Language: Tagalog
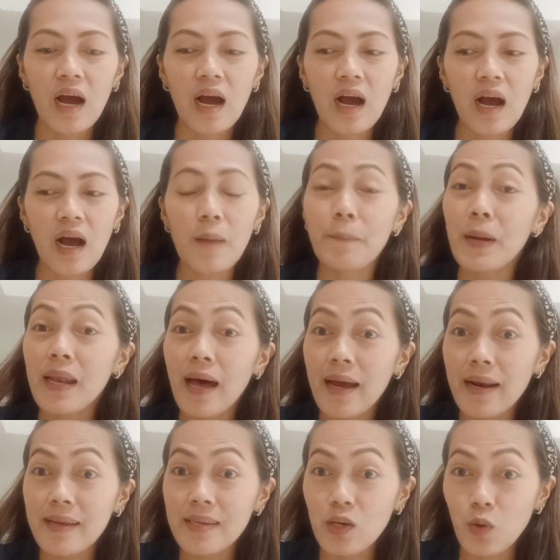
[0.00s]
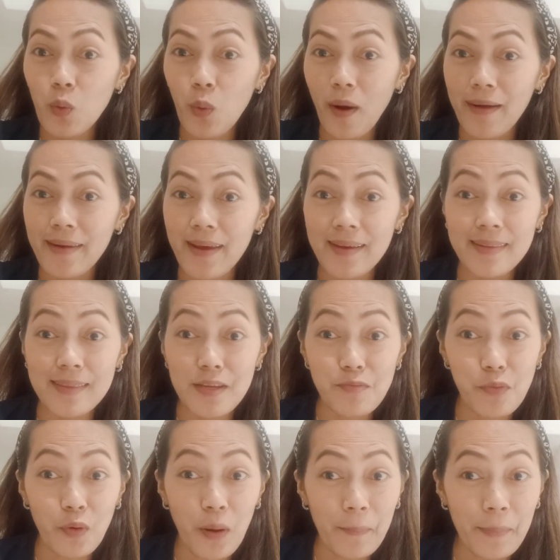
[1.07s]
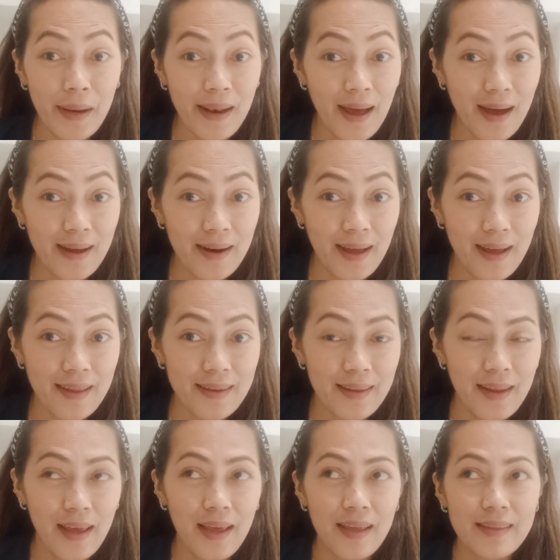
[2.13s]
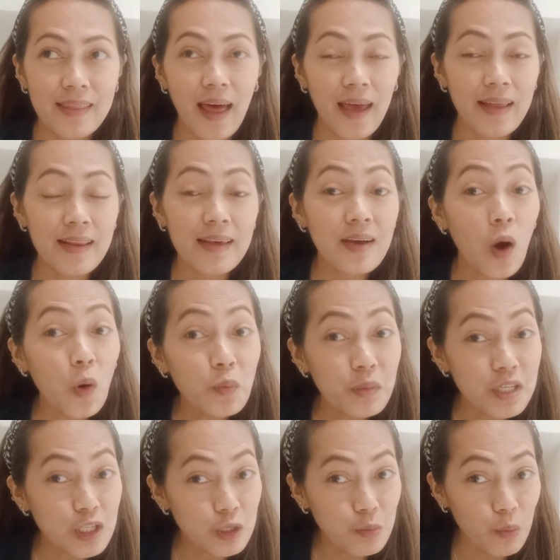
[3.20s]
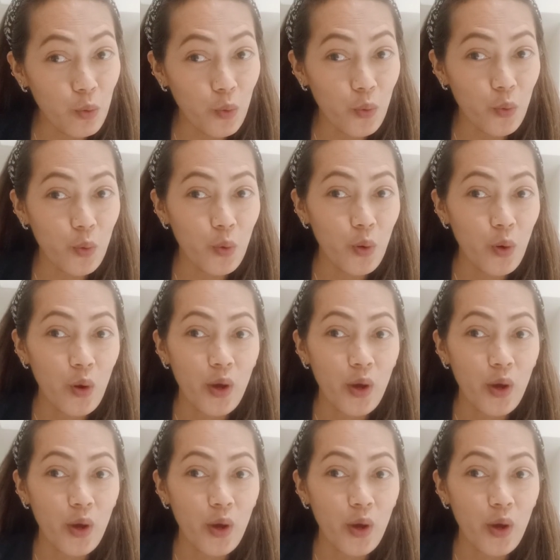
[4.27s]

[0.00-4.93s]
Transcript: kapalaran ni Juan ay hindi mo kapalaran dahil ikaw mismo,